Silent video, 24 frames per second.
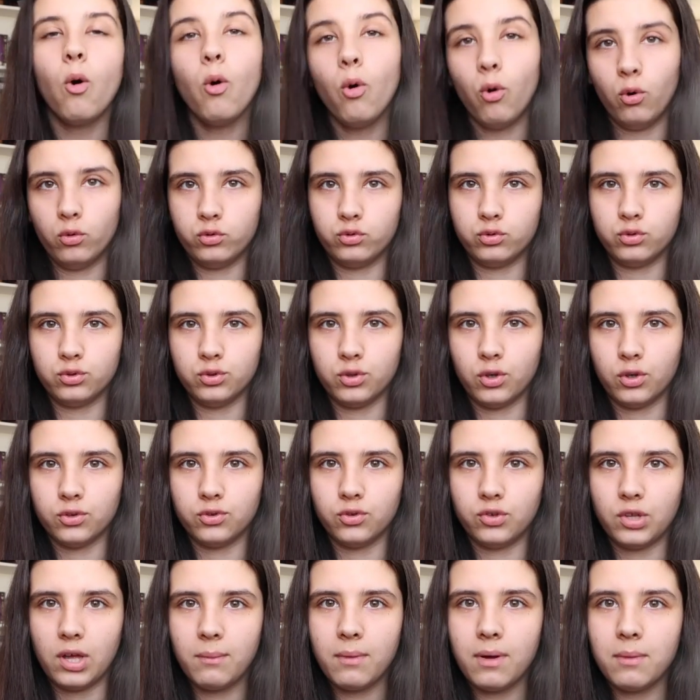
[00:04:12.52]
O
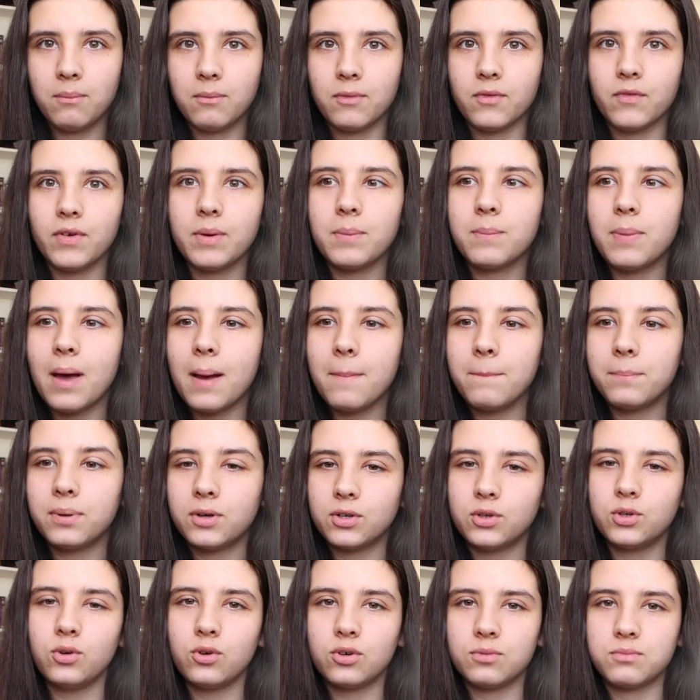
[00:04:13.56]
oturuyordu tamam mı? Ve ben
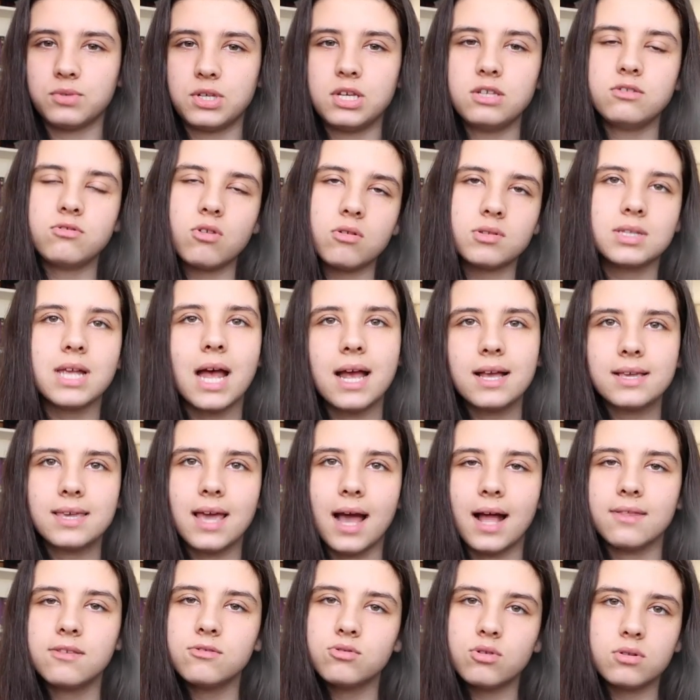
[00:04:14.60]
bakıyorum işte Sözer
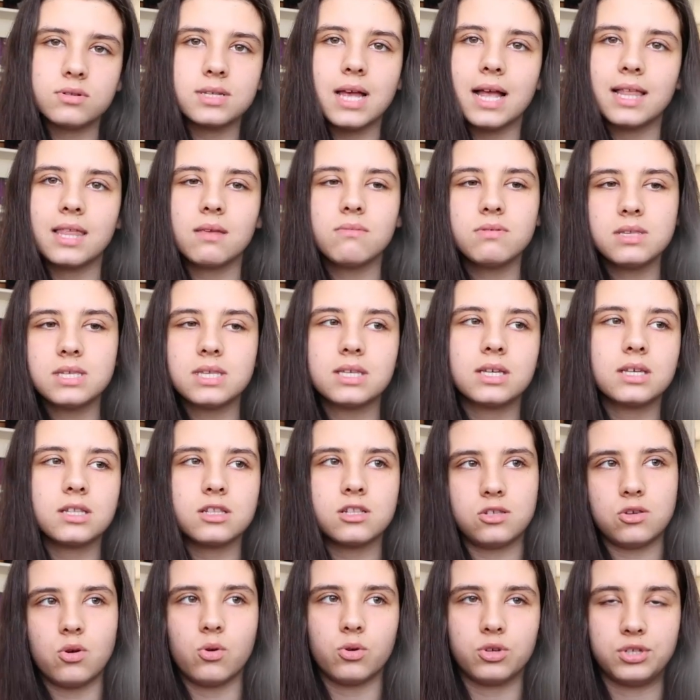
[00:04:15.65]
geldi. Sözer'de bir
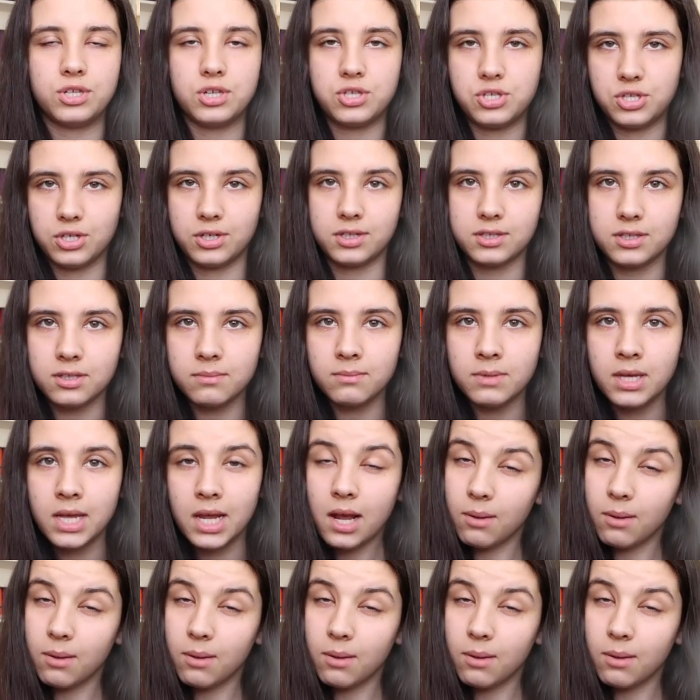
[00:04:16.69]
sıkıntı yok. işte çıktım.